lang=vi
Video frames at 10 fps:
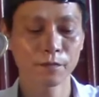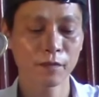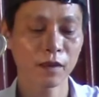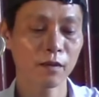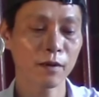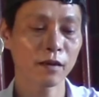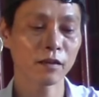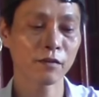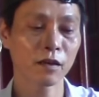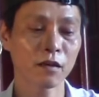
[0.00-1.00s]
Thì các bạn
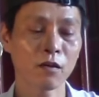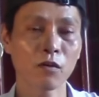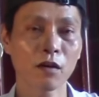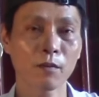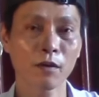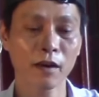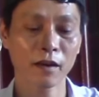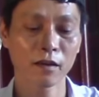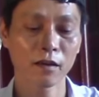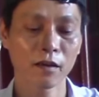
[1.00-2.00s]
chỉ việc đấu vào cái bóng này
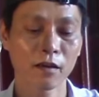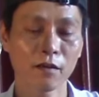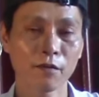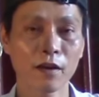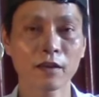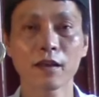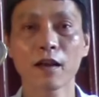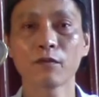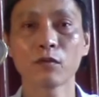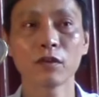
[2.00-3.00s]
và sạc
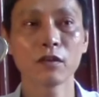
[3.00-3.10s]
vô tư,